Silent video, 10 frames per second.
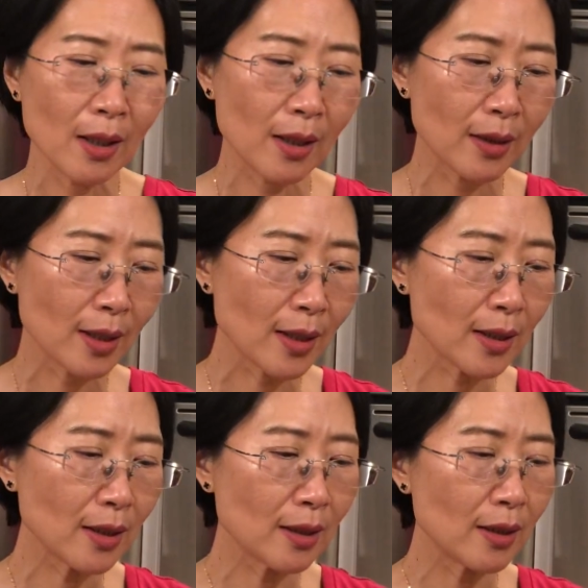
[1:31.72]
呃，它
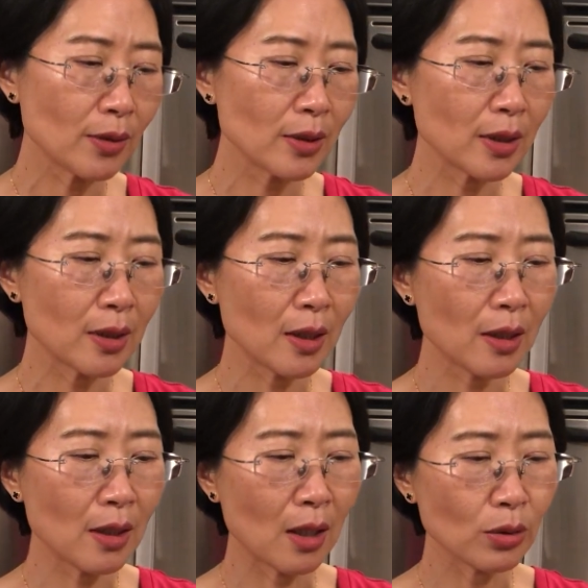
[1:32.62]
这个有几
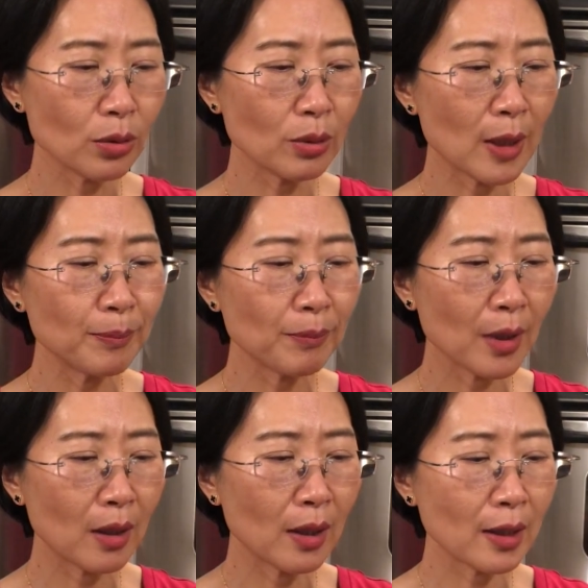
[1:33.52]
个好处呢？
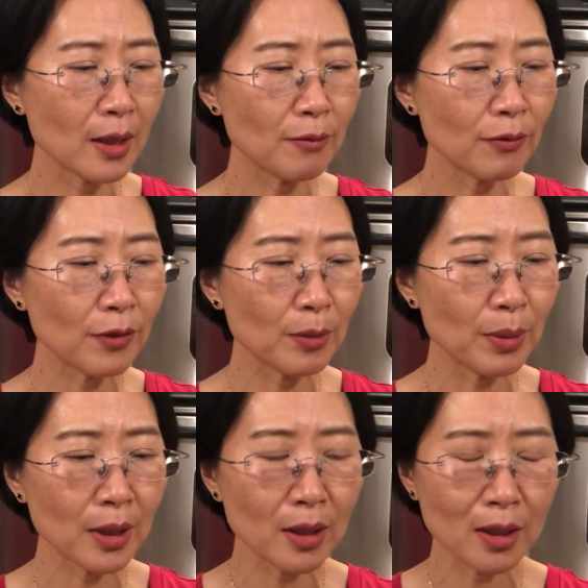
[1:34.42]
呃，跟
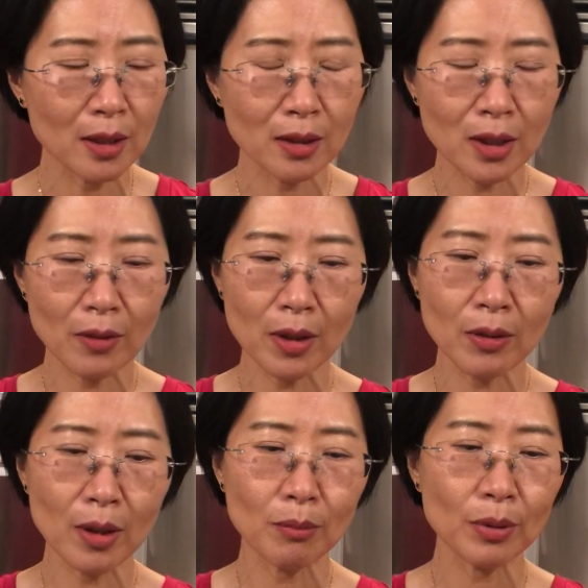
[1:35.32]
Fitbit 稍微有
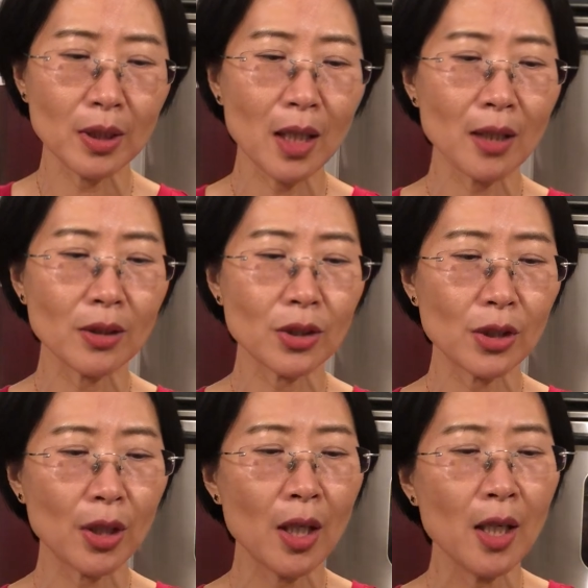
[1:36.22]
点不一样的
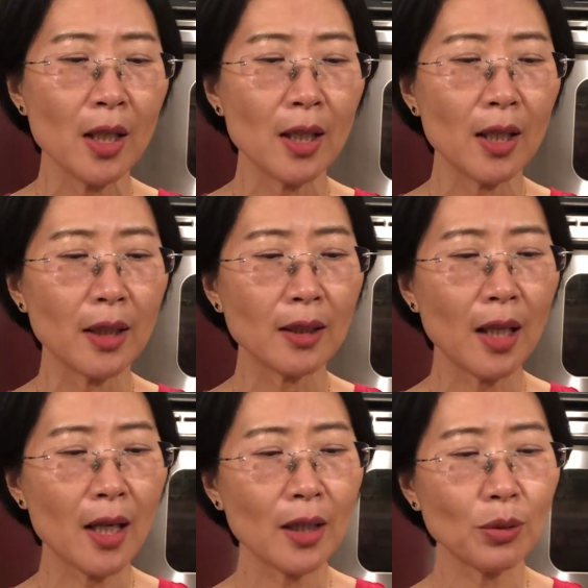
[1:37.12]
是，呃，
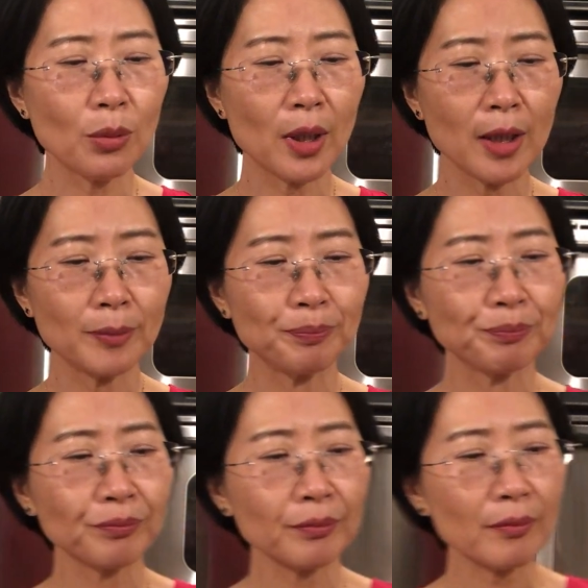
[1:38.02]
它对，
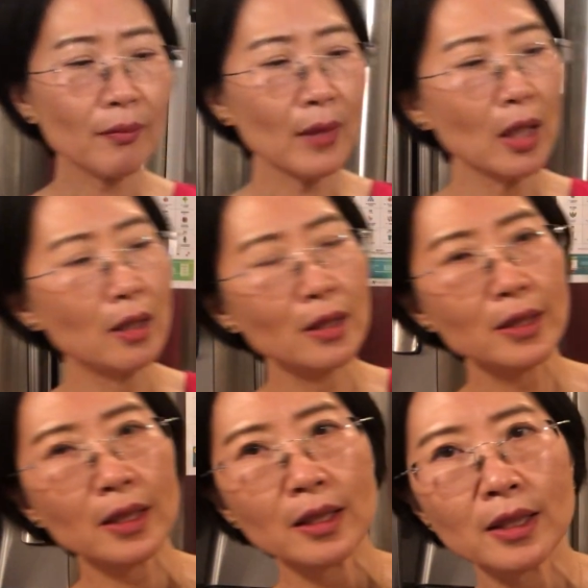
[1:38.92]
呃，
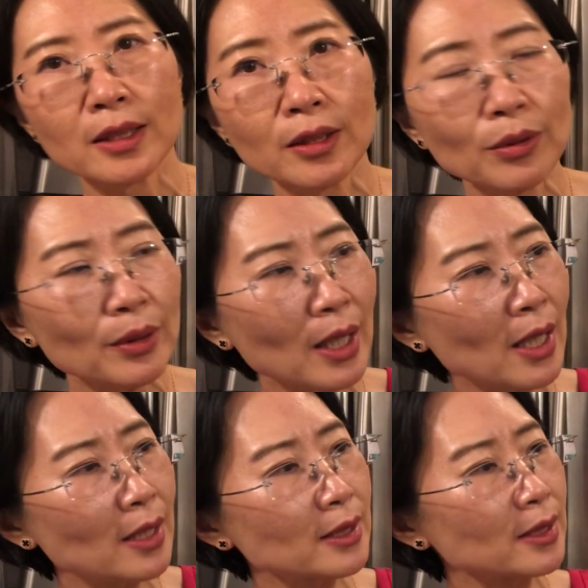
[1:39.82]
这个心率
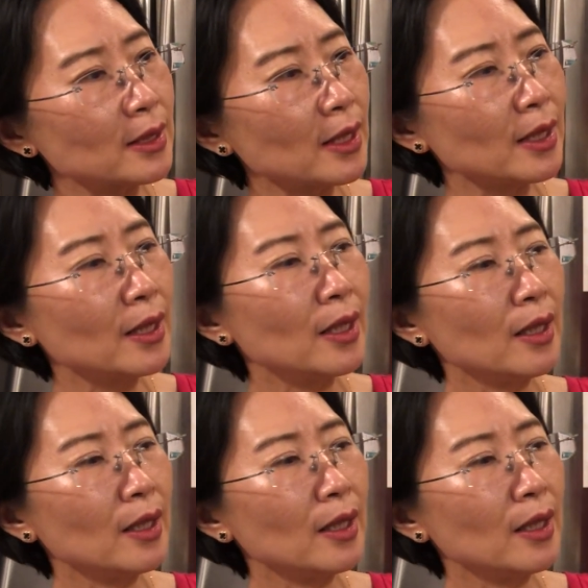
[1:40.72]
啊这些。